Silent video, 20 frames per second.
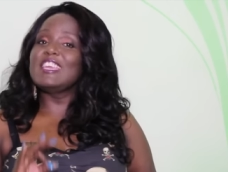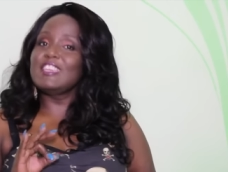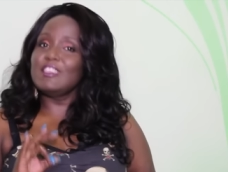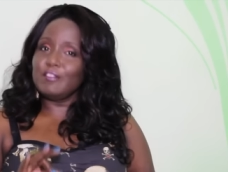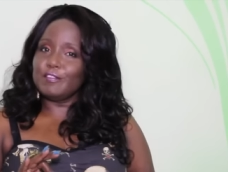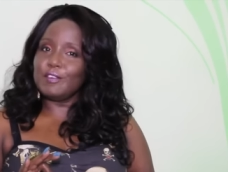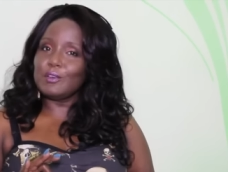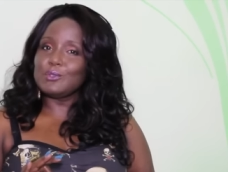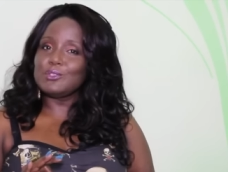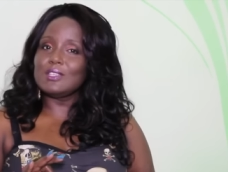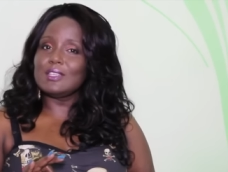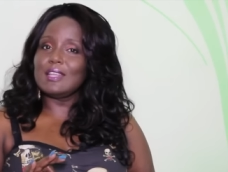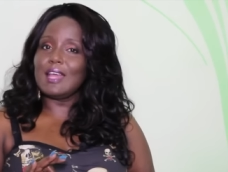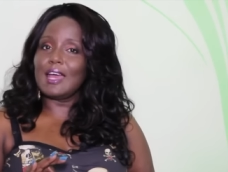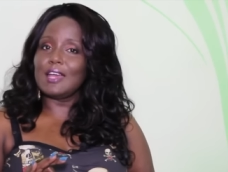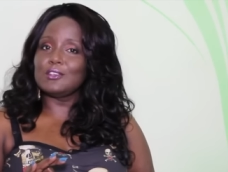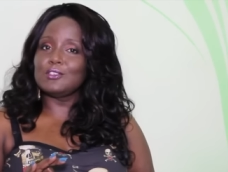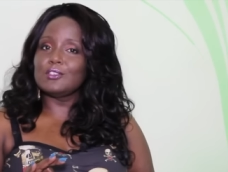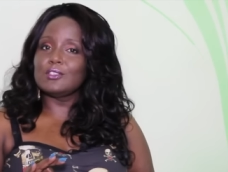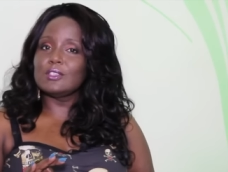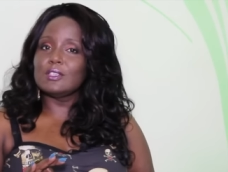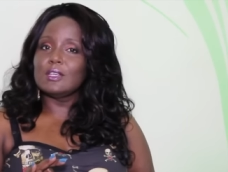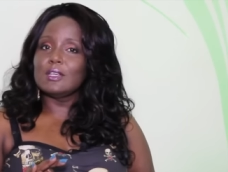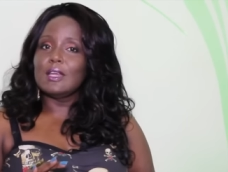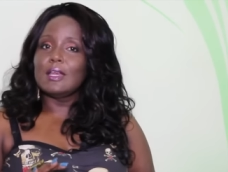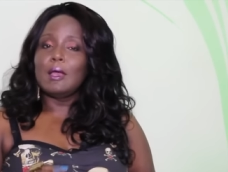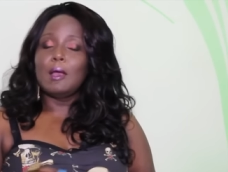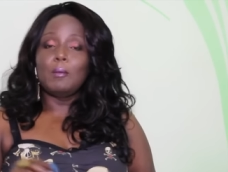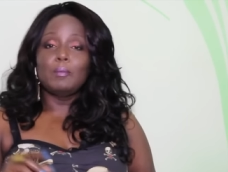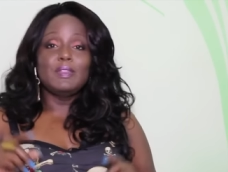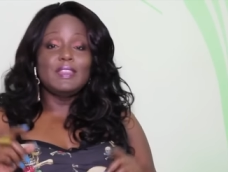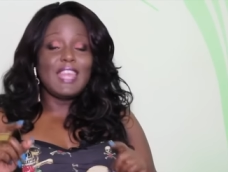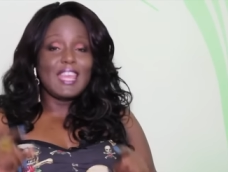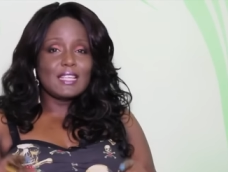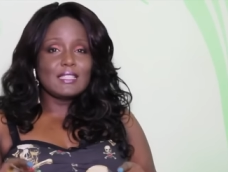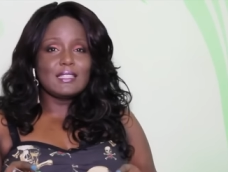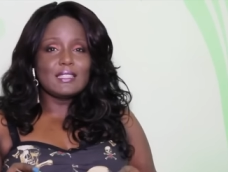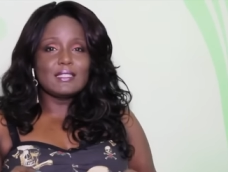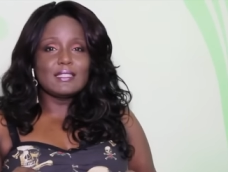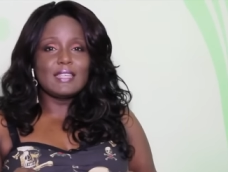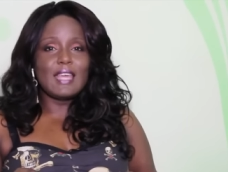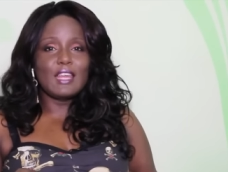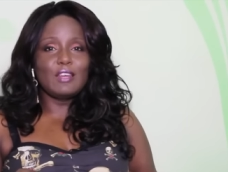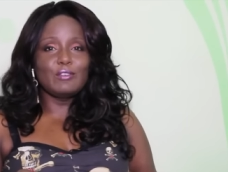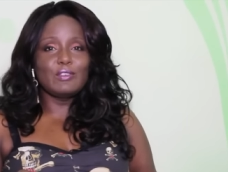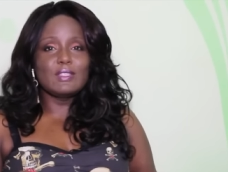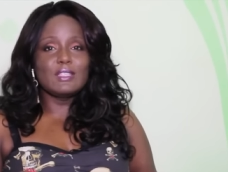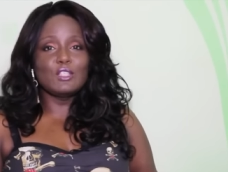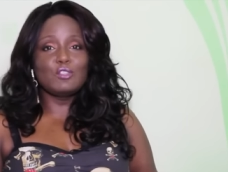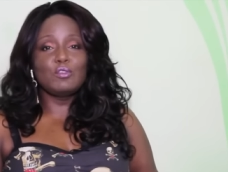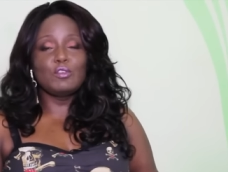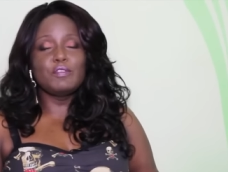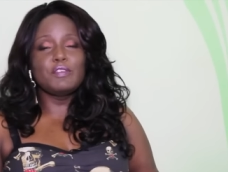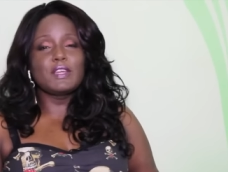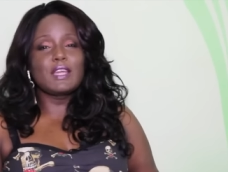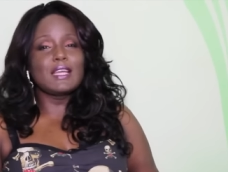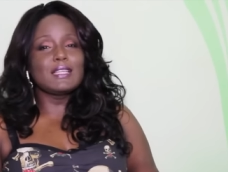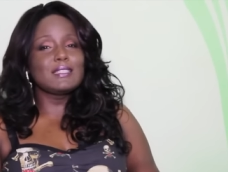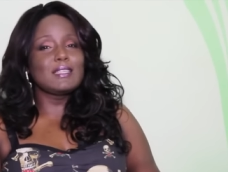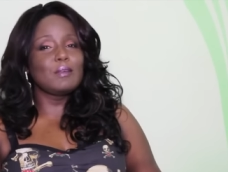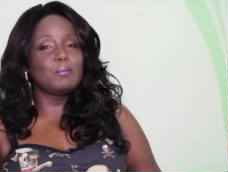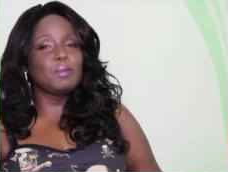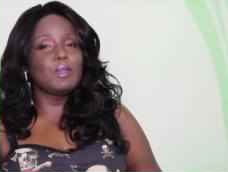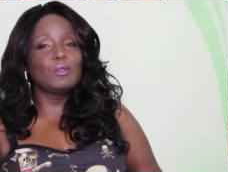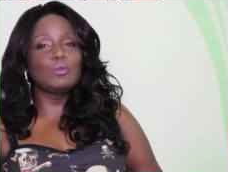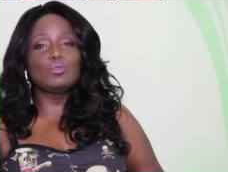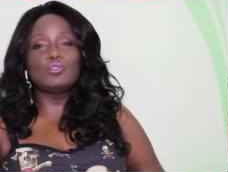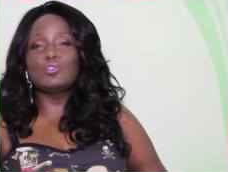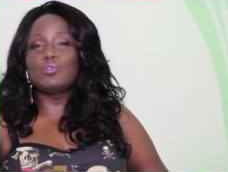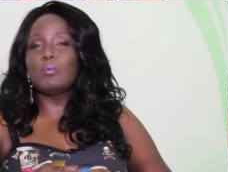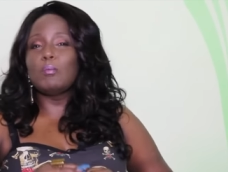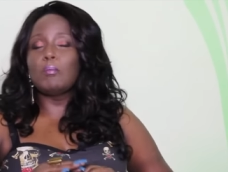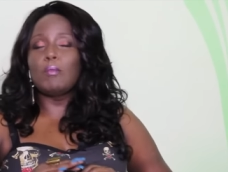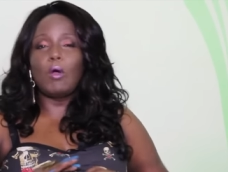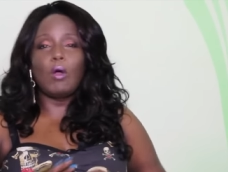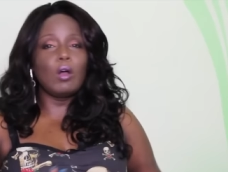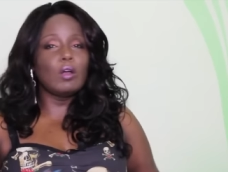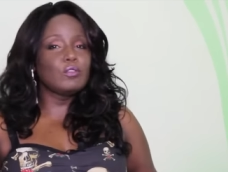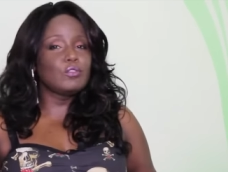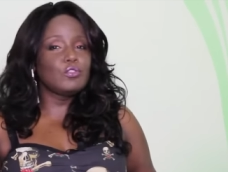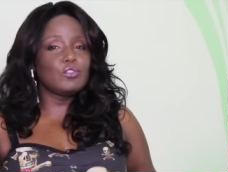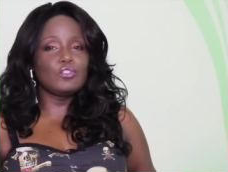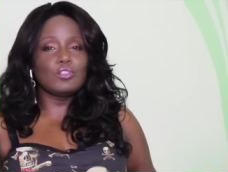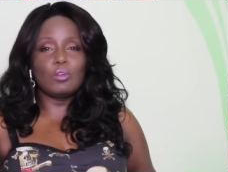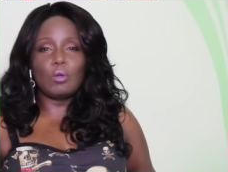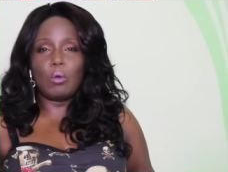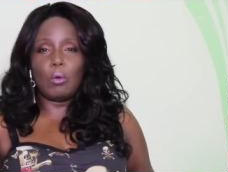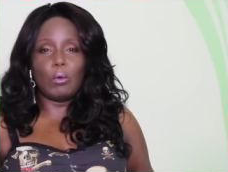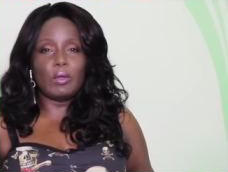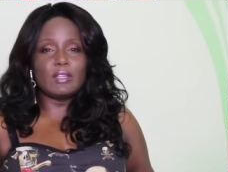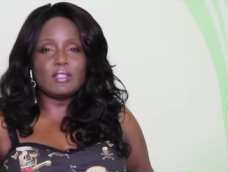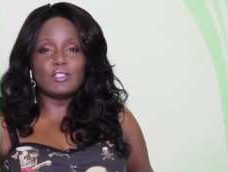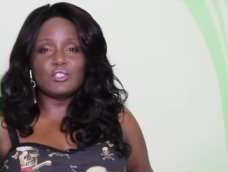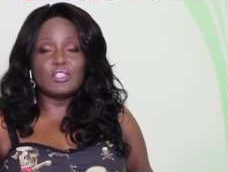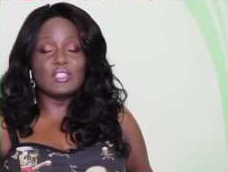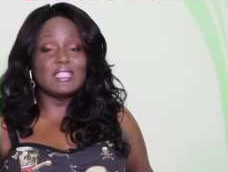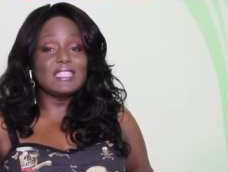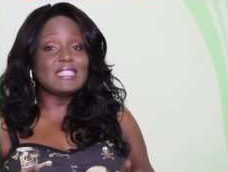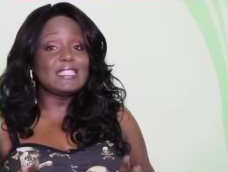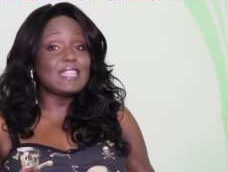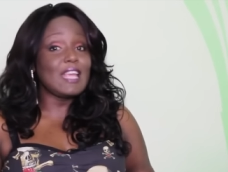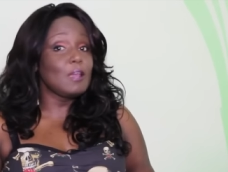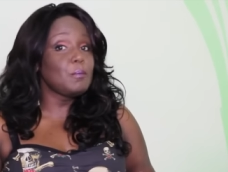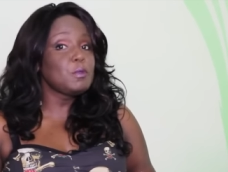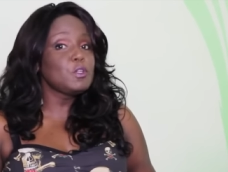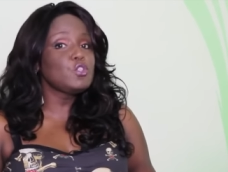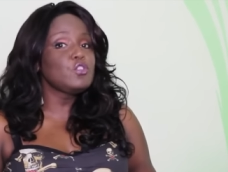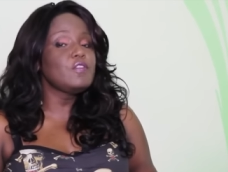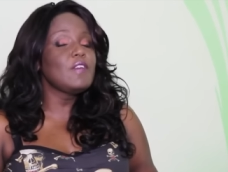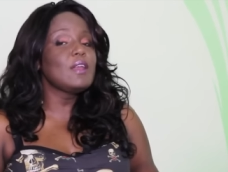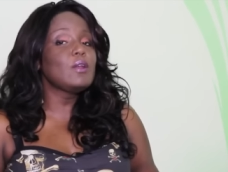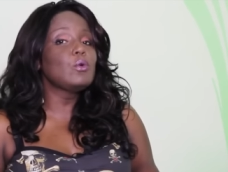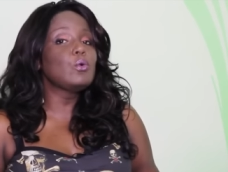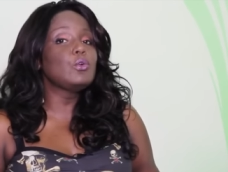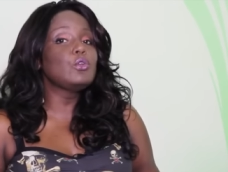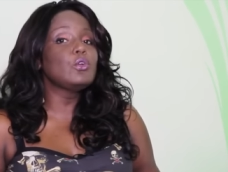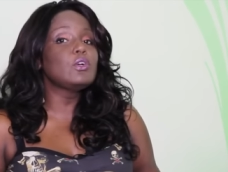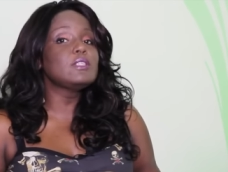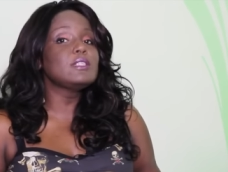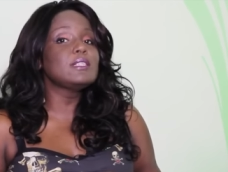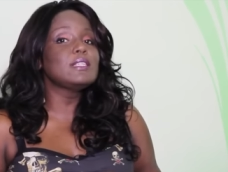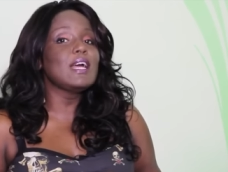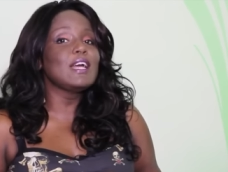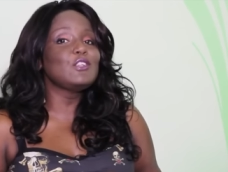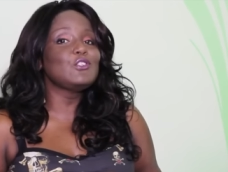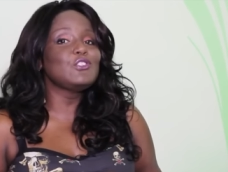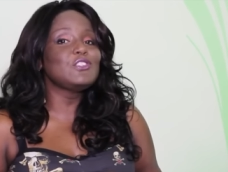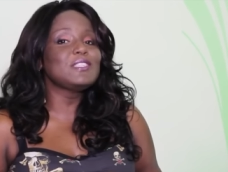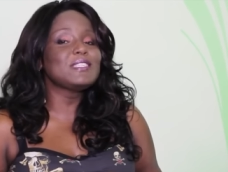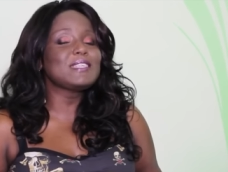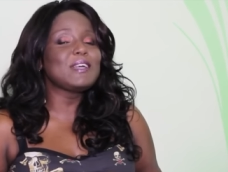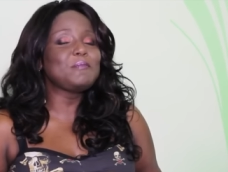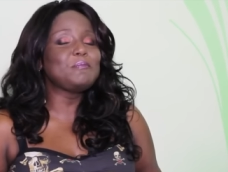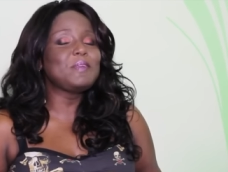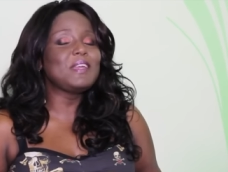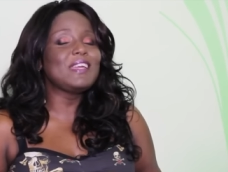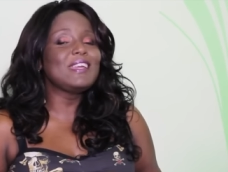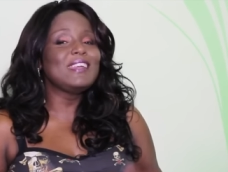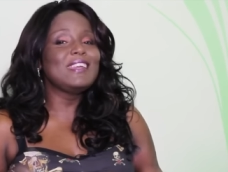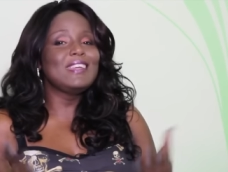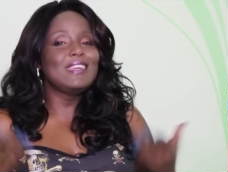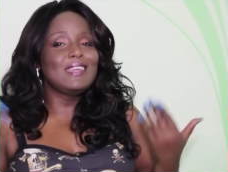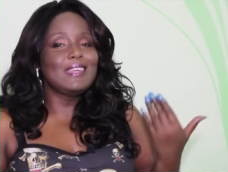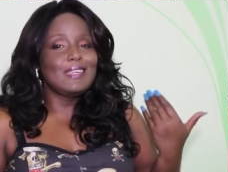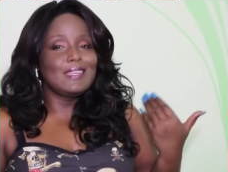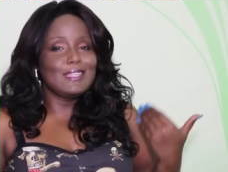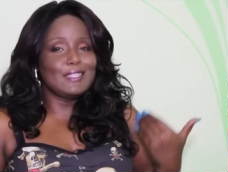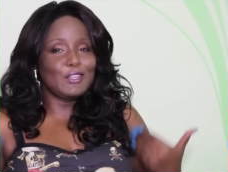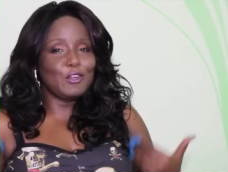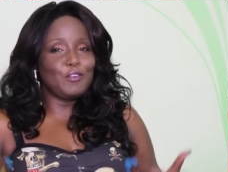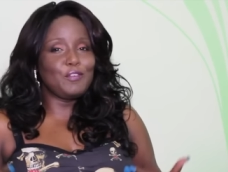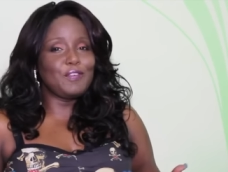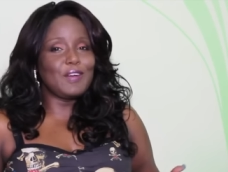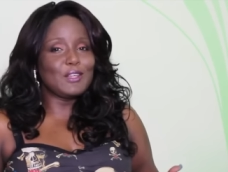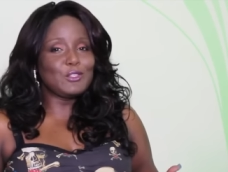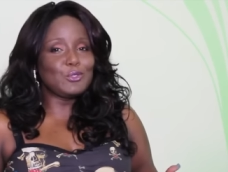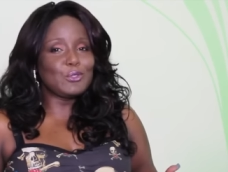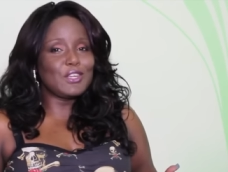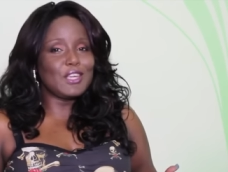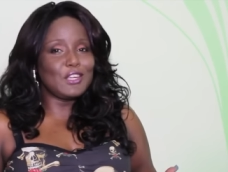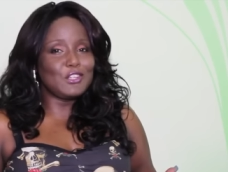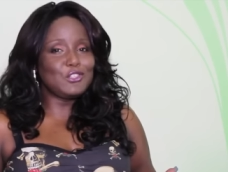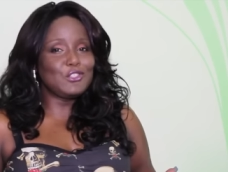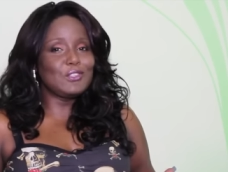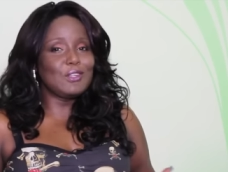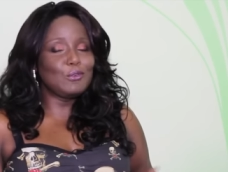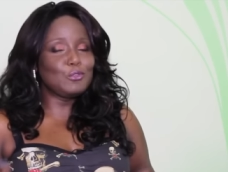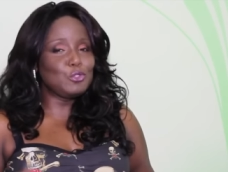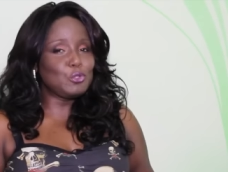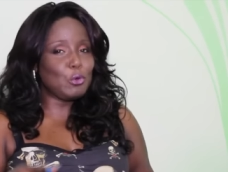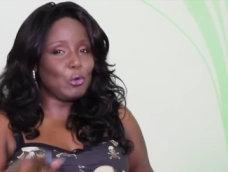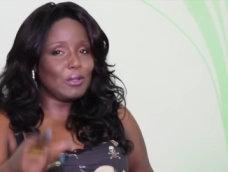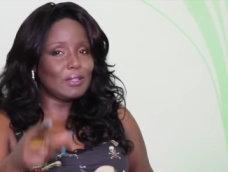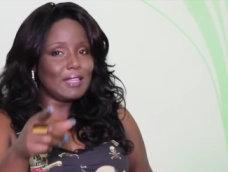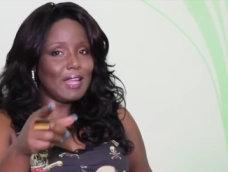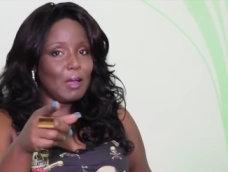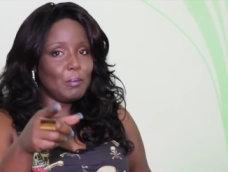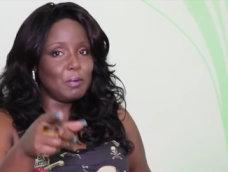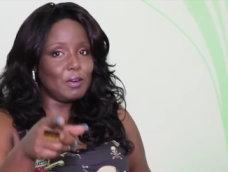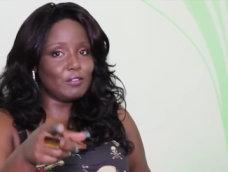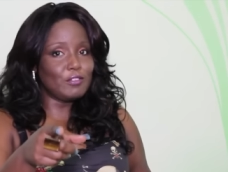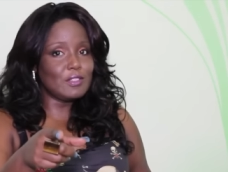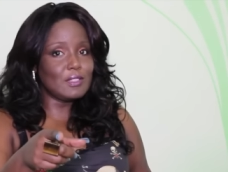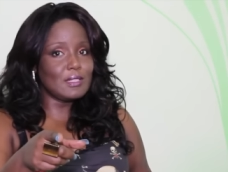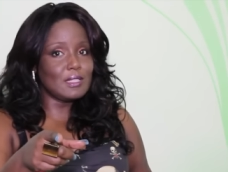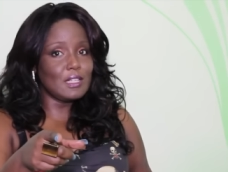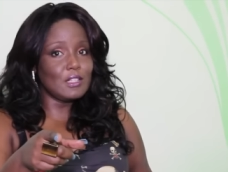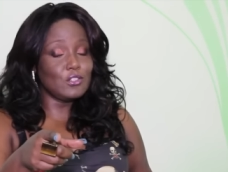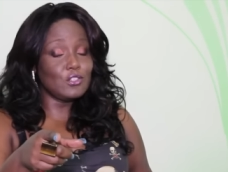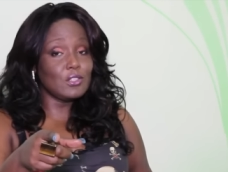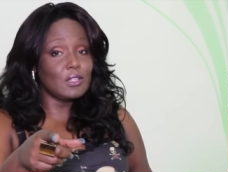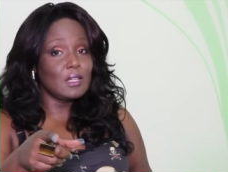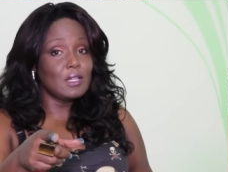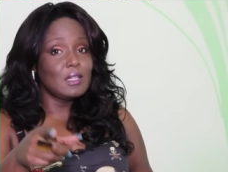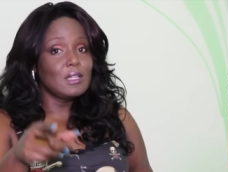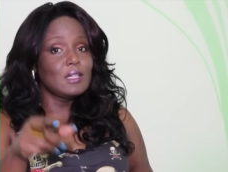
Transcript: e falsidade. Nessa série vocês vão ficar sabendo de um monte de coisas que sempre tiveram curiosidade de saber e que eu faço questão de contar para vocês.